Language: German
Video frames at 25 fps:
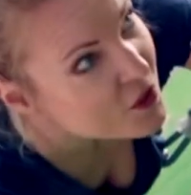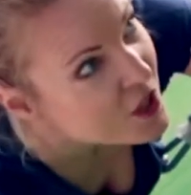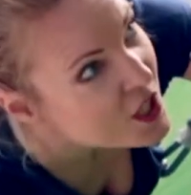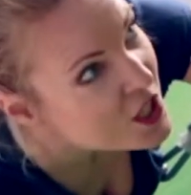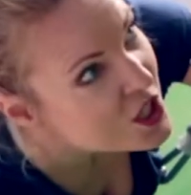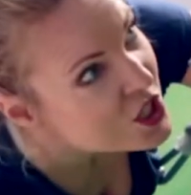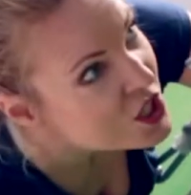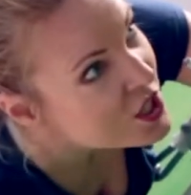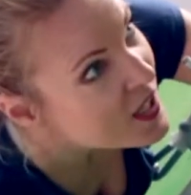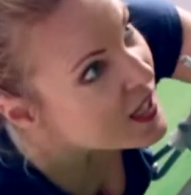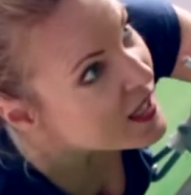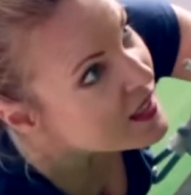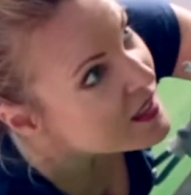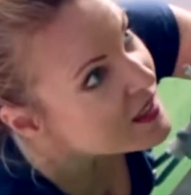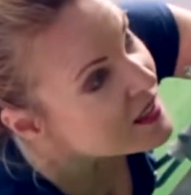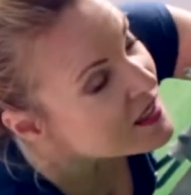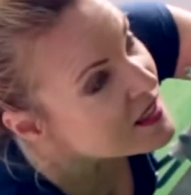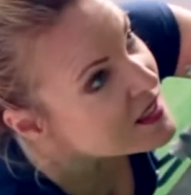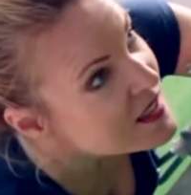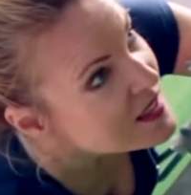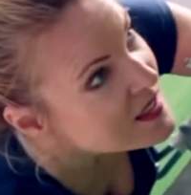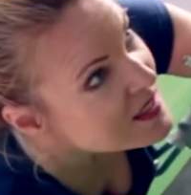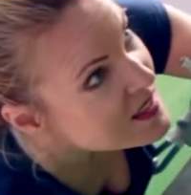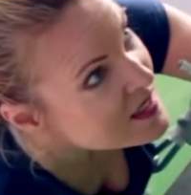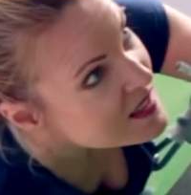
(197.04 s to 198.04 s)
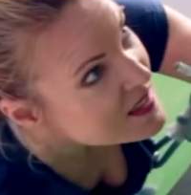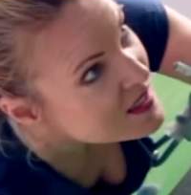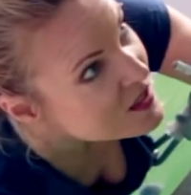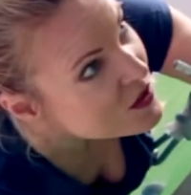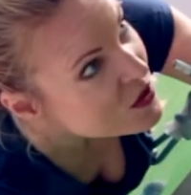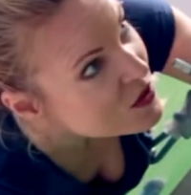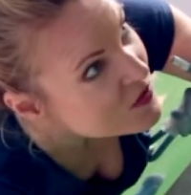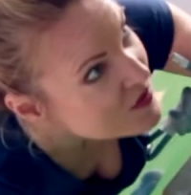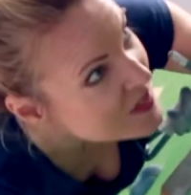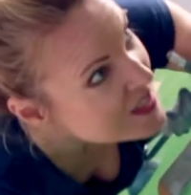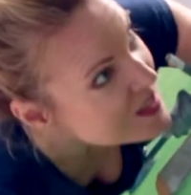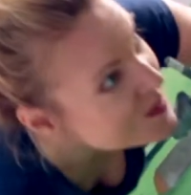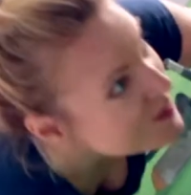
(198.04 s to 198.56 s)
voll schade, dass ich das
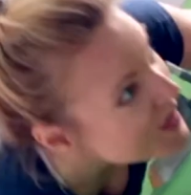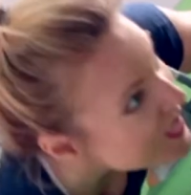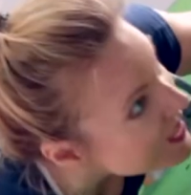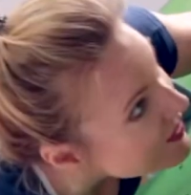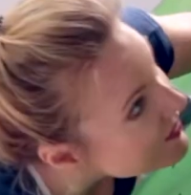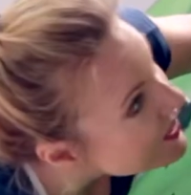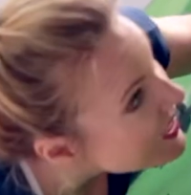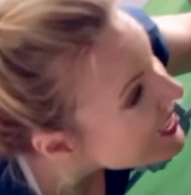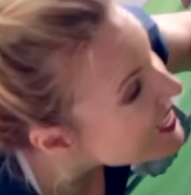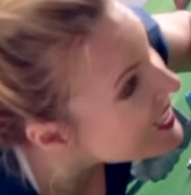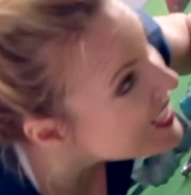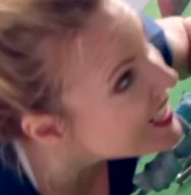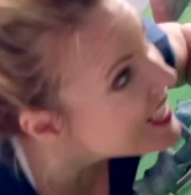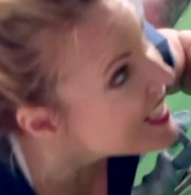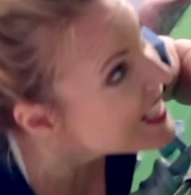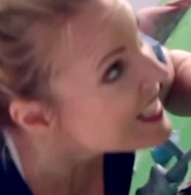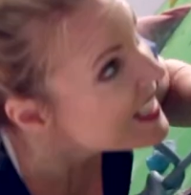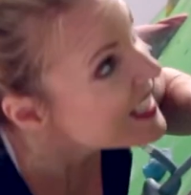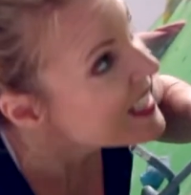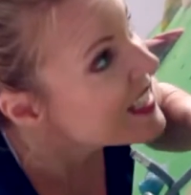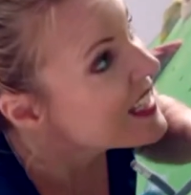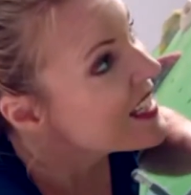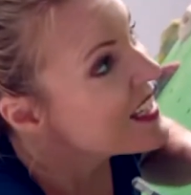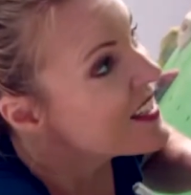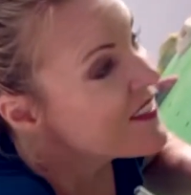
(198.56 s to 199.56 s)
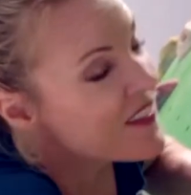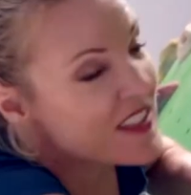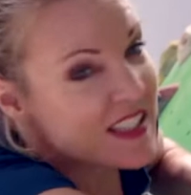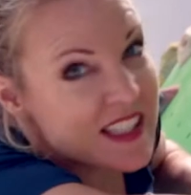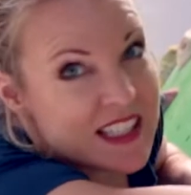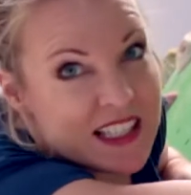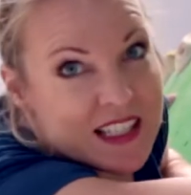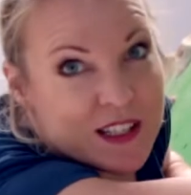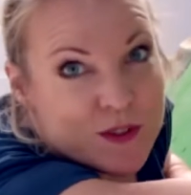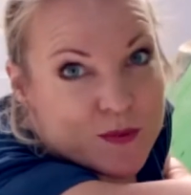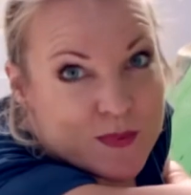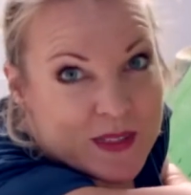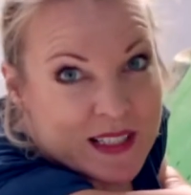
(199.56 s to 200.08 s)
nicht öfters mache, weil wir
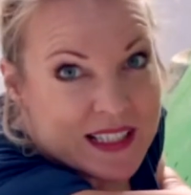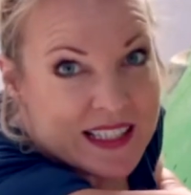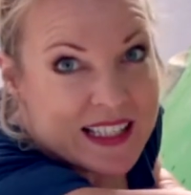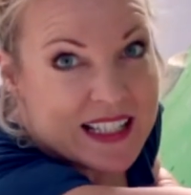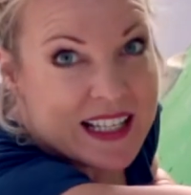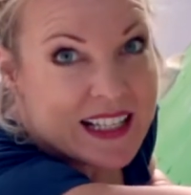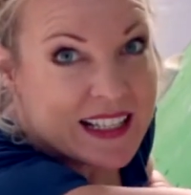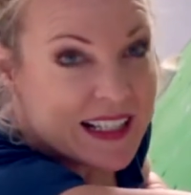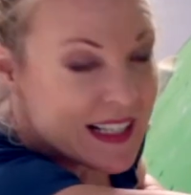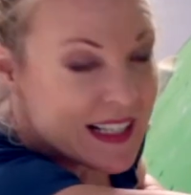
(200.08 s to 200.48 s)
sind übrigens in der